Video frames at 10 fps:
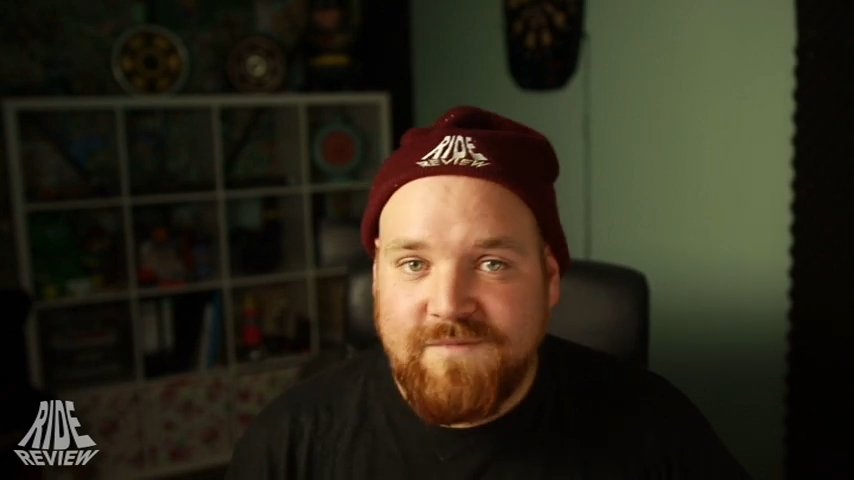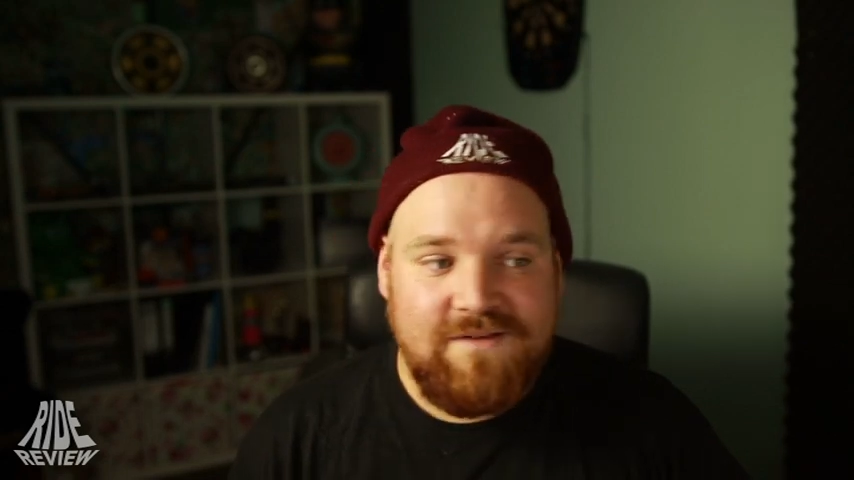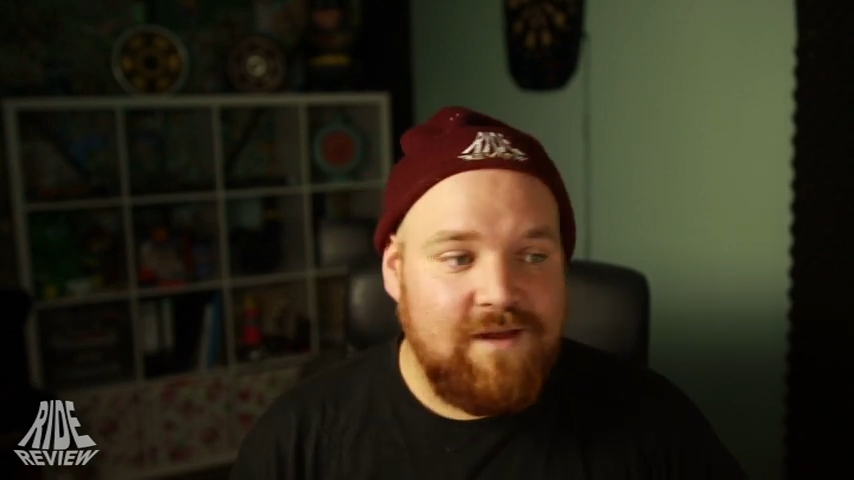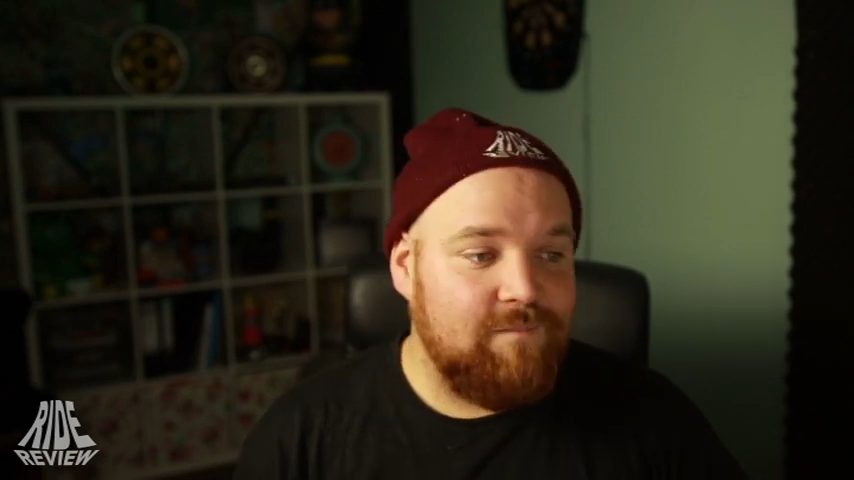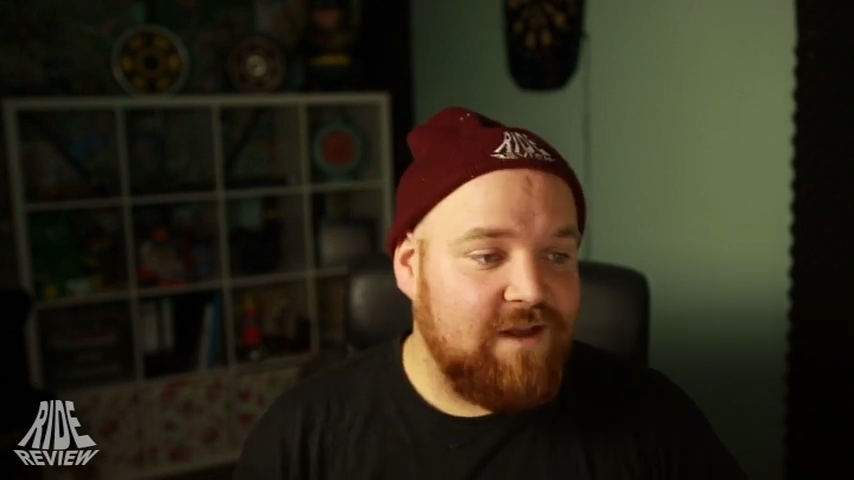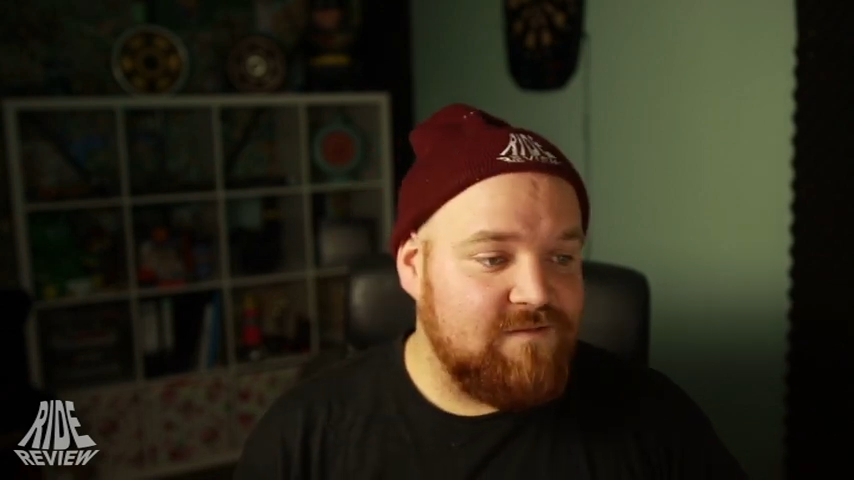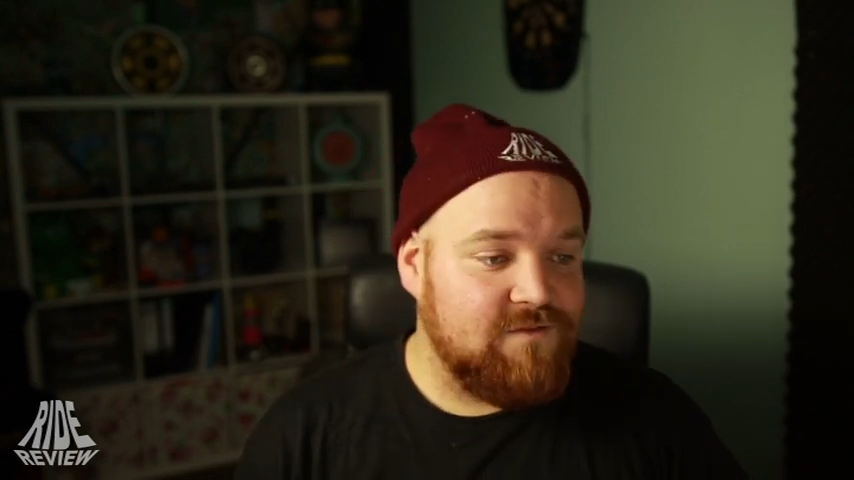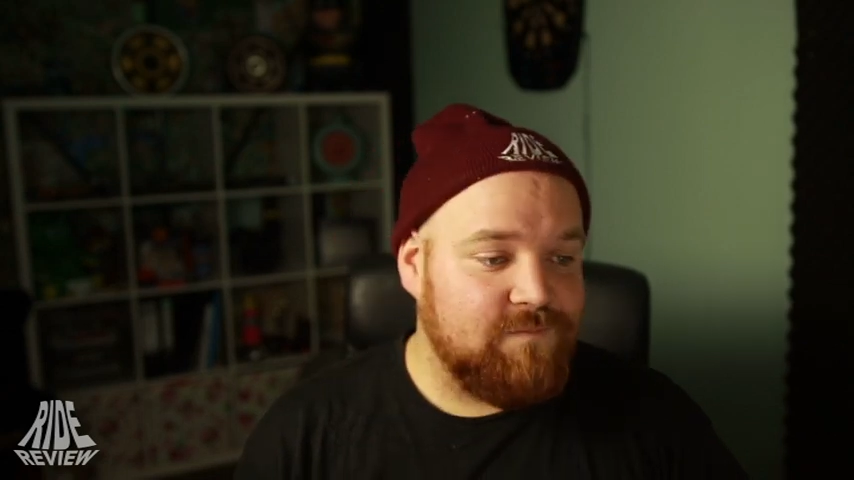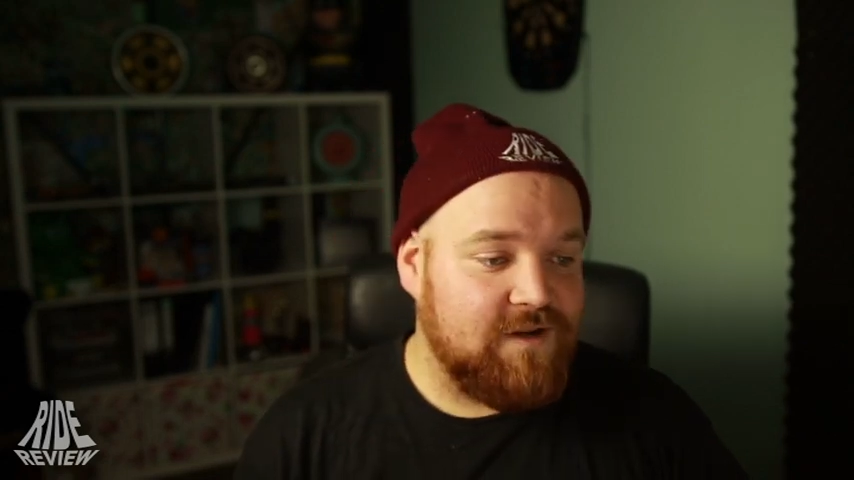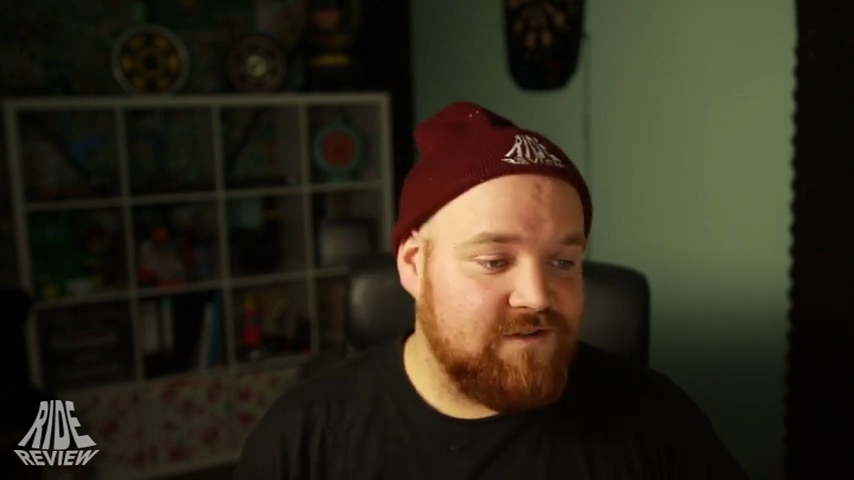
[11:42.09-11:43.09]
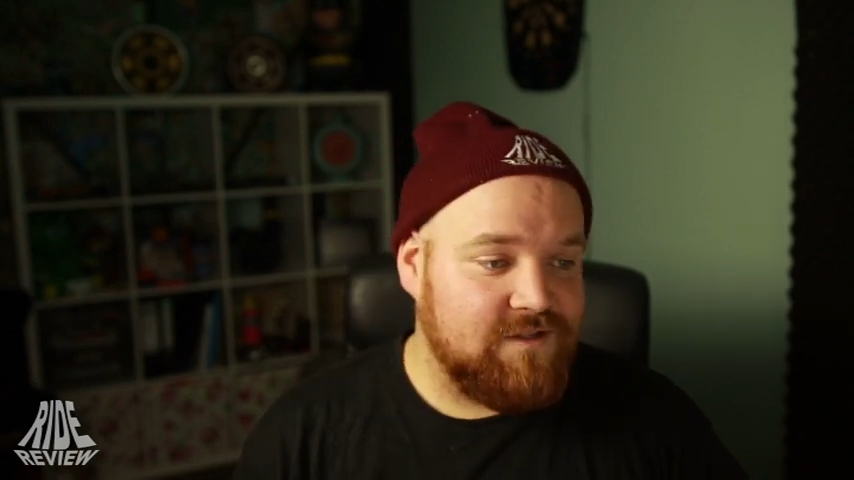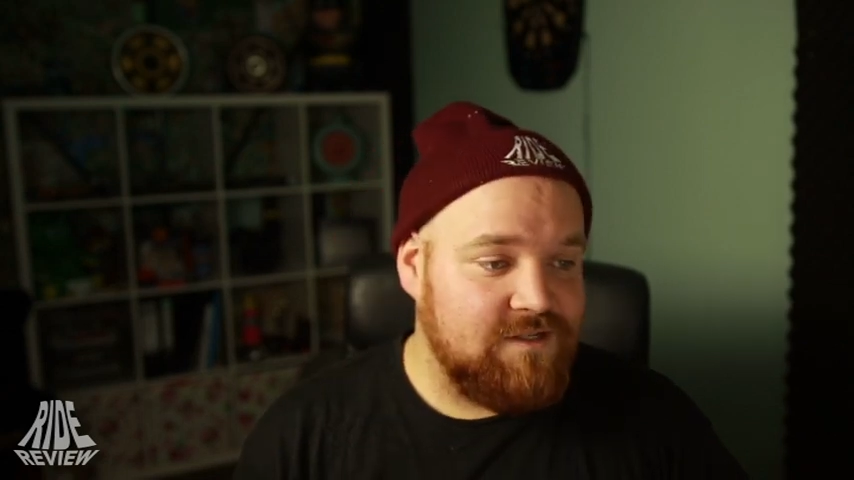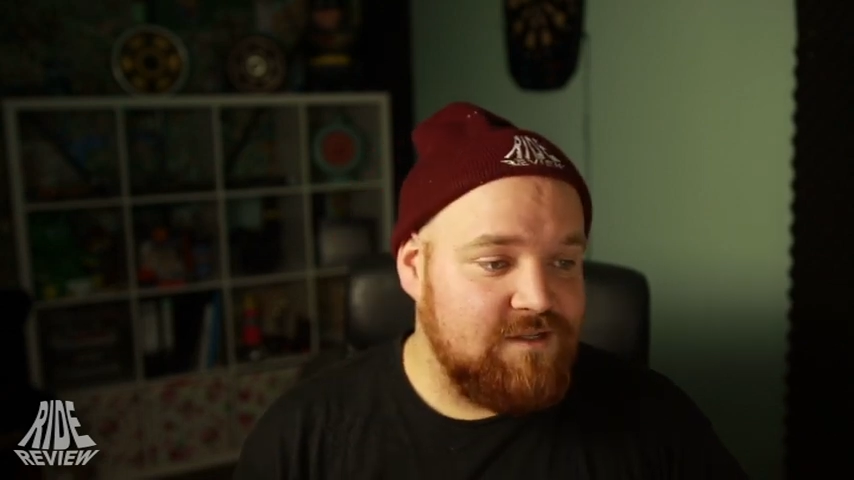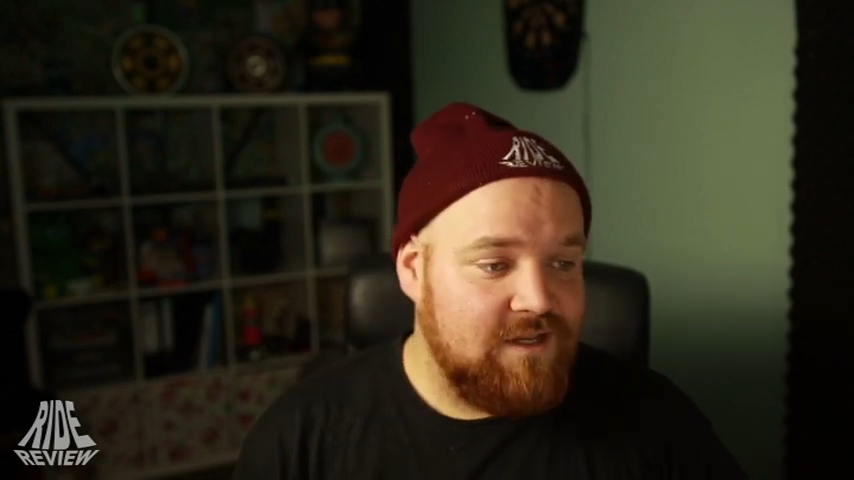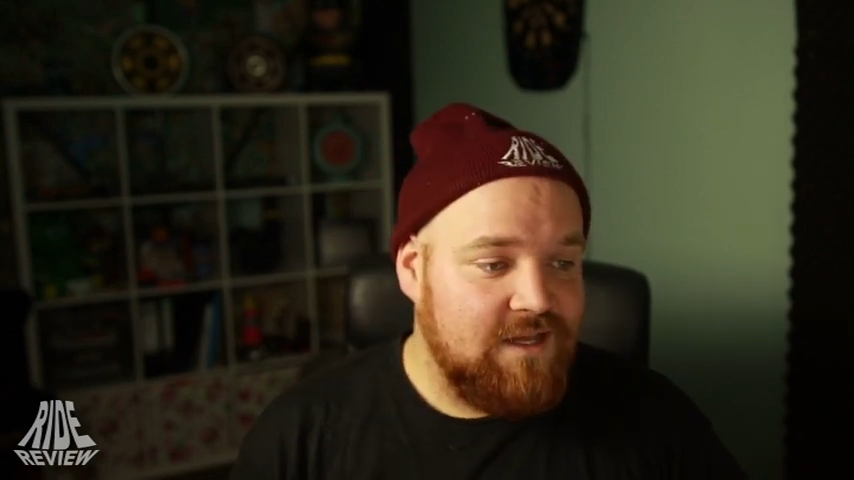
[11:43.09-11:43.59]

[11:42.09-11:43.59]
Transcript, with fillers: mit der Pressesprecherin